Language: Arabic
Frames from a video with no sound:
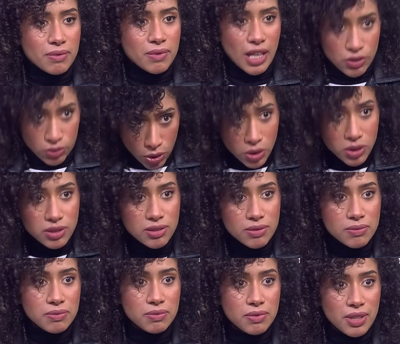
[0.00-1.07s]
هتقعد
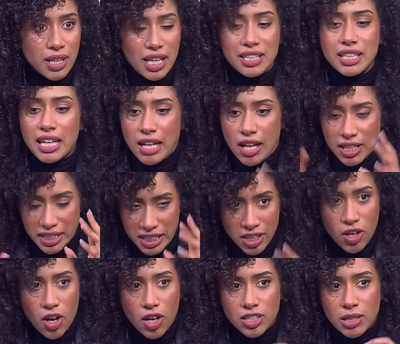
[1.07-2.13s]
احنا عندنا
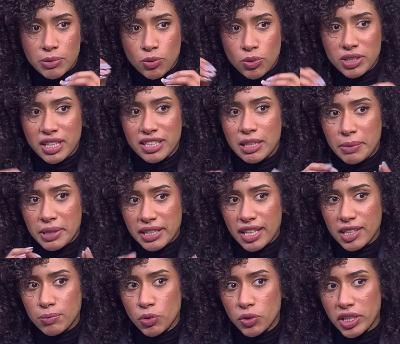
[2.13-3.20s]
قاعده بنقول ان احنا بنجت
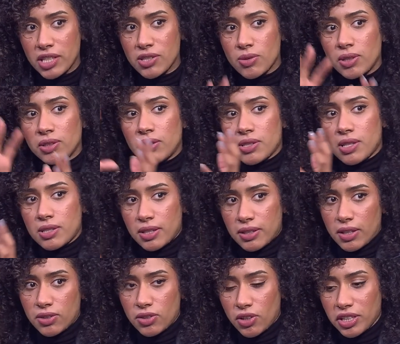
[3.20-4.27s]
مور انسولين ريزيستنت
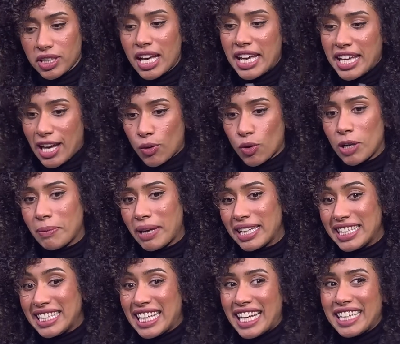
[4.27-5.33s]
ات نايت يعني كل ما
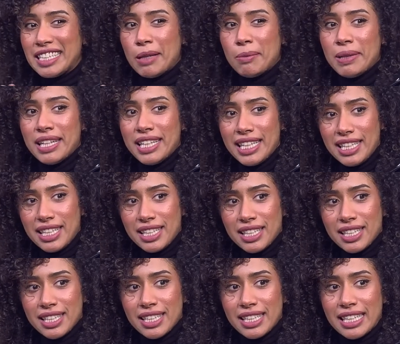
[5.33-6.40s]
يجي ناحيه بالليل
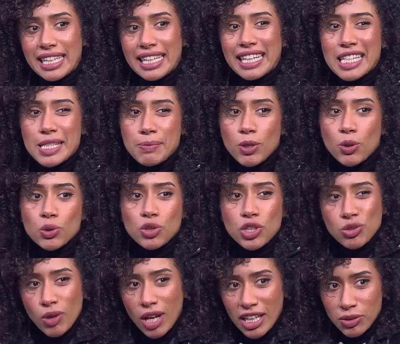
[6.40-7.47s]
جسمي
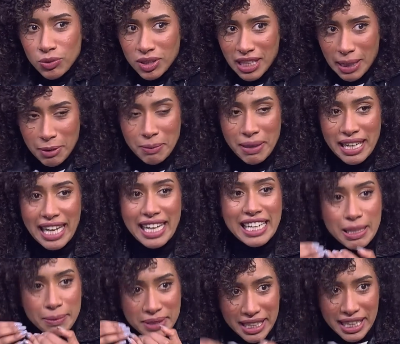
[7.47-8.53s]
قدرته على انه يتعامل مع
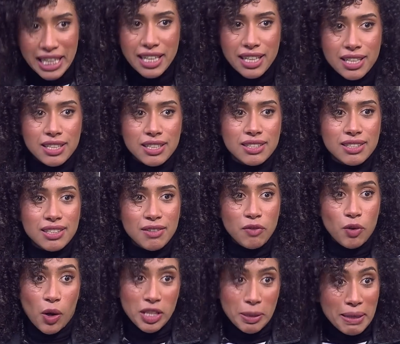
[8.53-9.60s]
الاكل بتقل
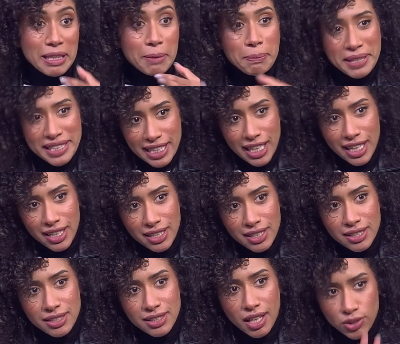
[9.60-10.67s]
ولو انا بقى دبيتها
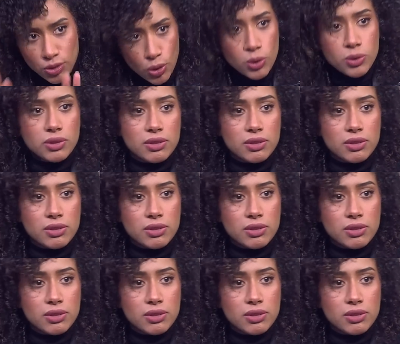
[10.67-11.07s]
هتقعد